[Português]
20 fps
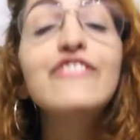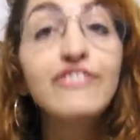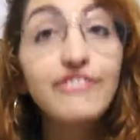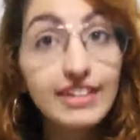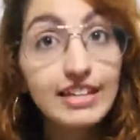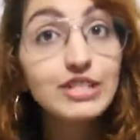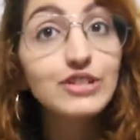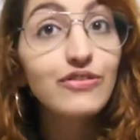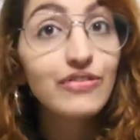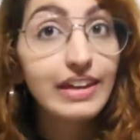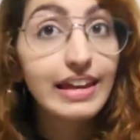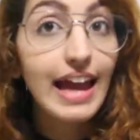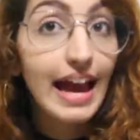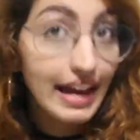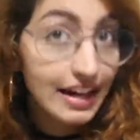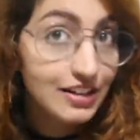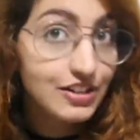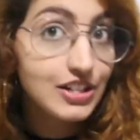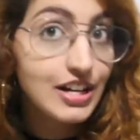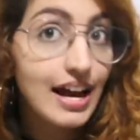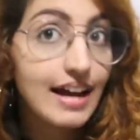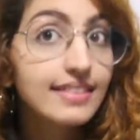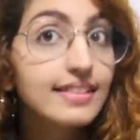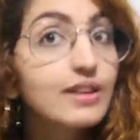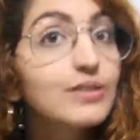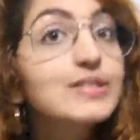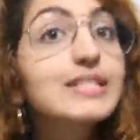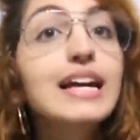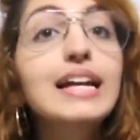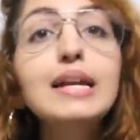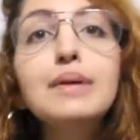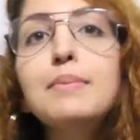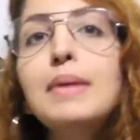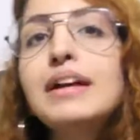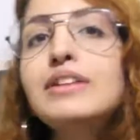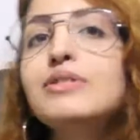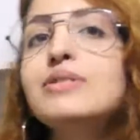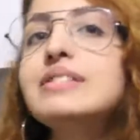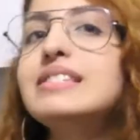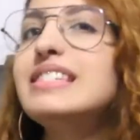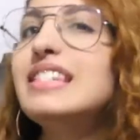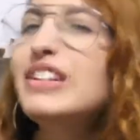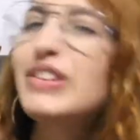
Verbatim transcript: Evite ficar inchada. Os alimentos